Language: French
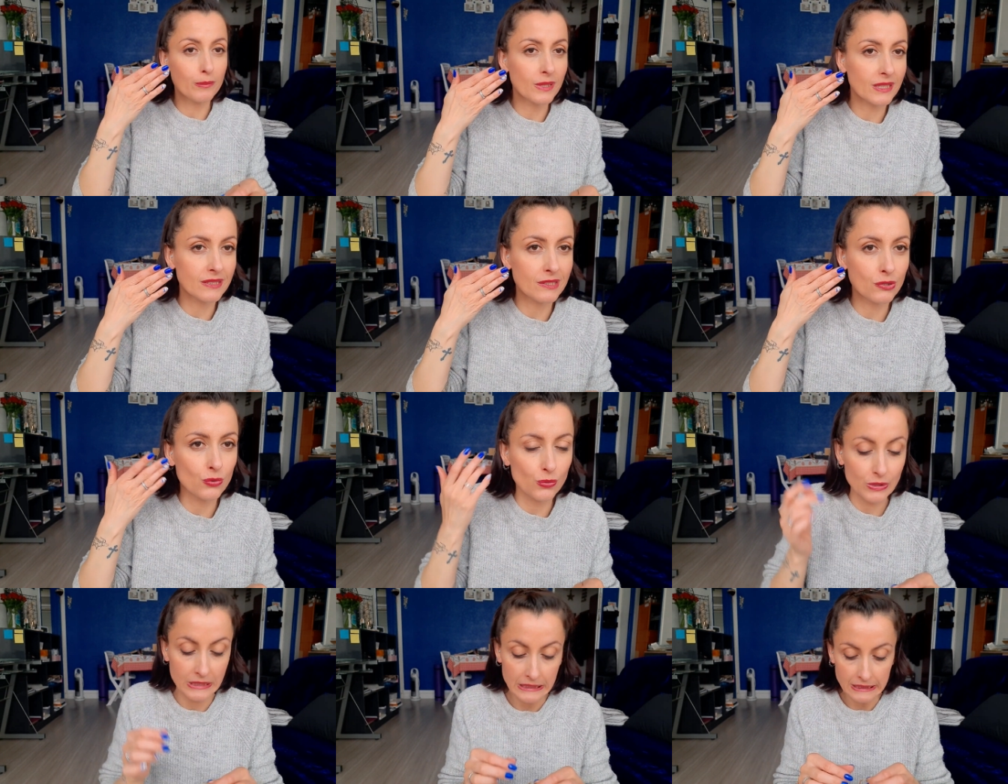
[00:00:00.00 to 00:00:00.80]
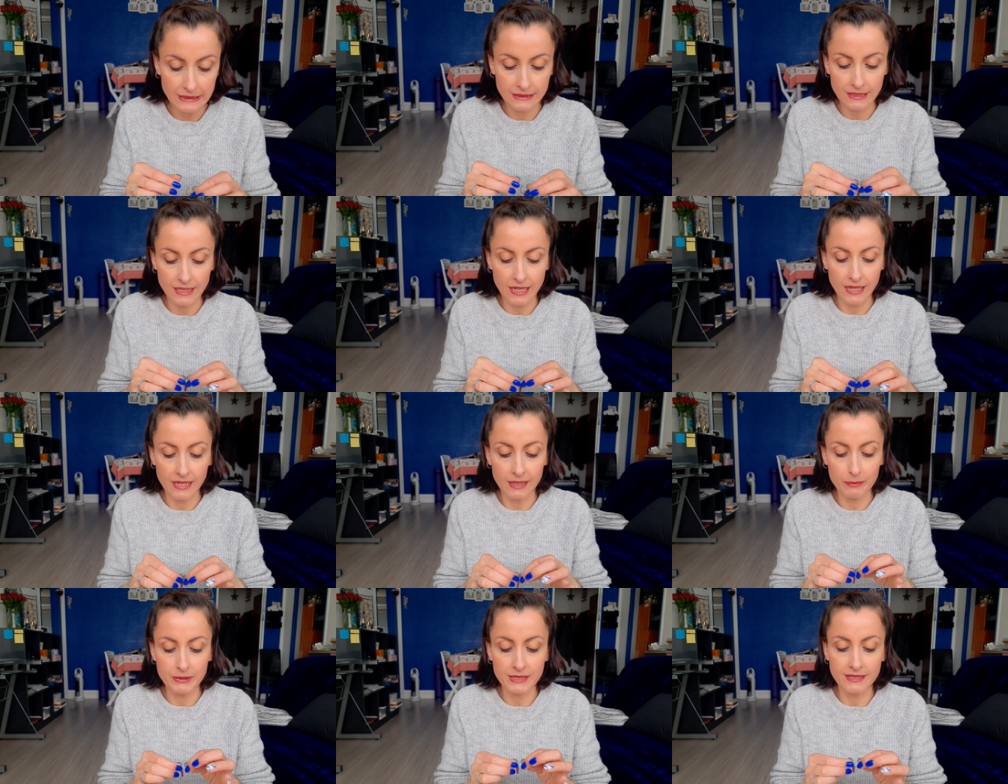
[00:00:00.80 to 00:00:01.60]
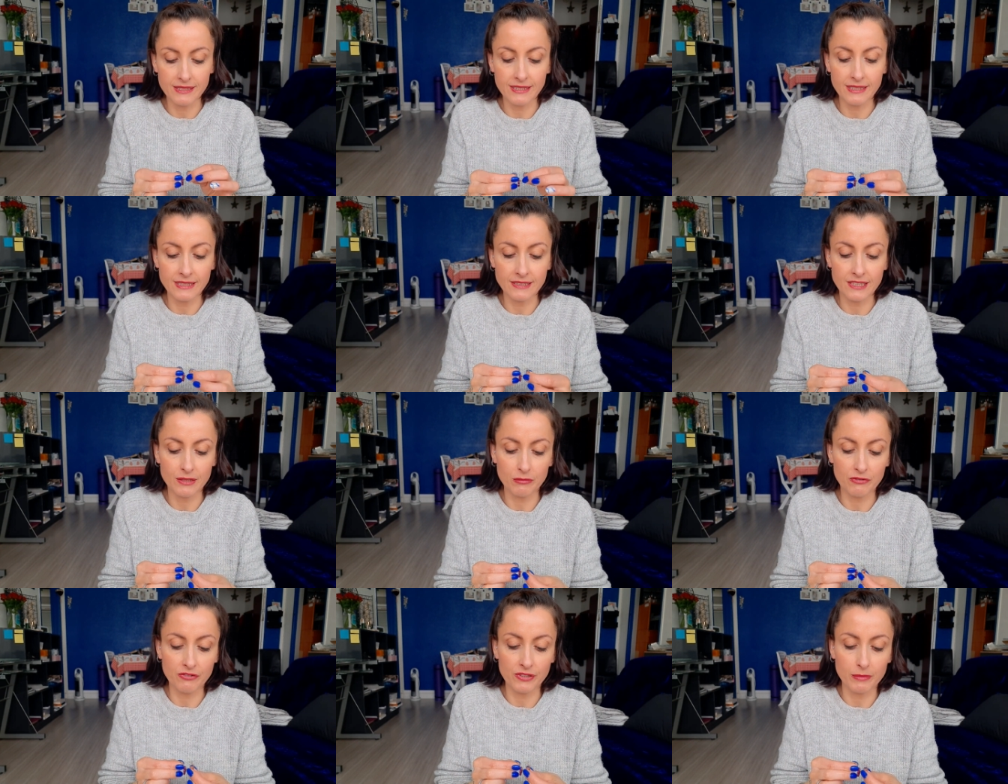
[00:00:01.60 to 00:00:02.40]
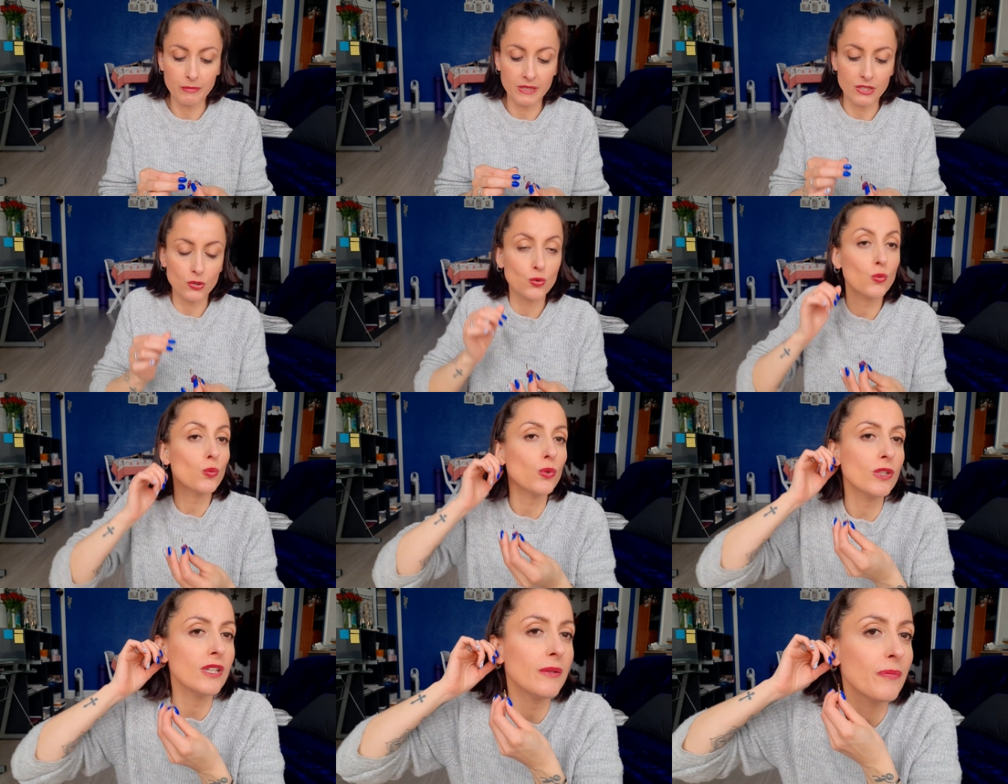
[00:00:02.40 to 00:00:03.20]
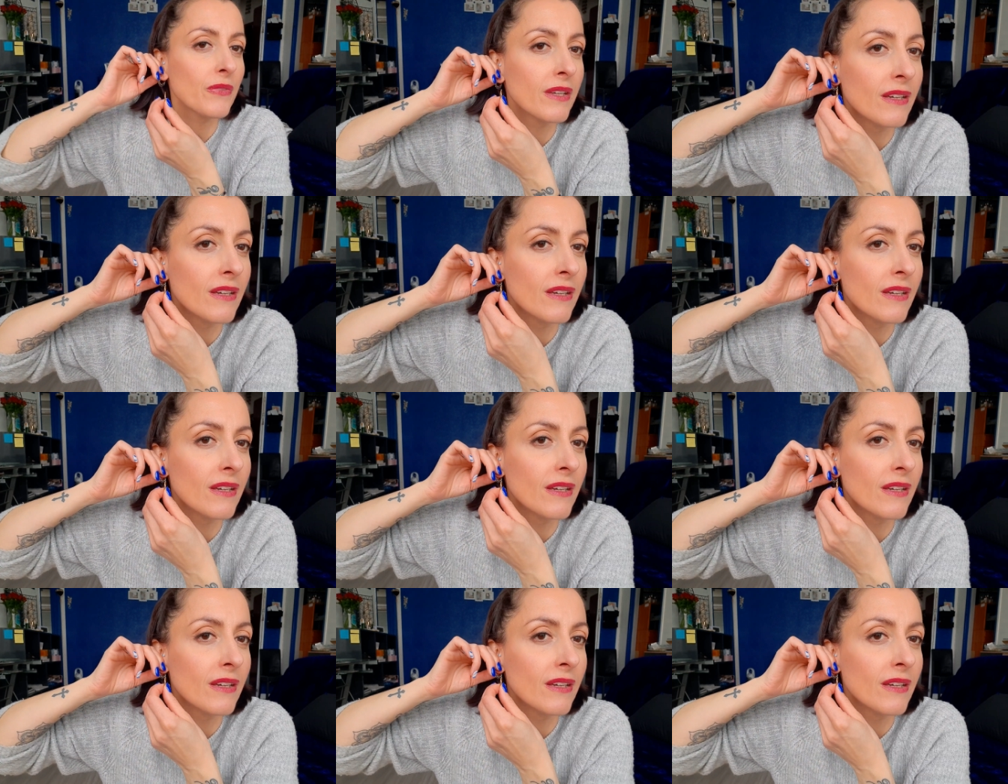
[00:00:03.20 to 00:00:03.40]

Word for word: Merci Suzy, c'est la petite nénette qui me fait mes ongles.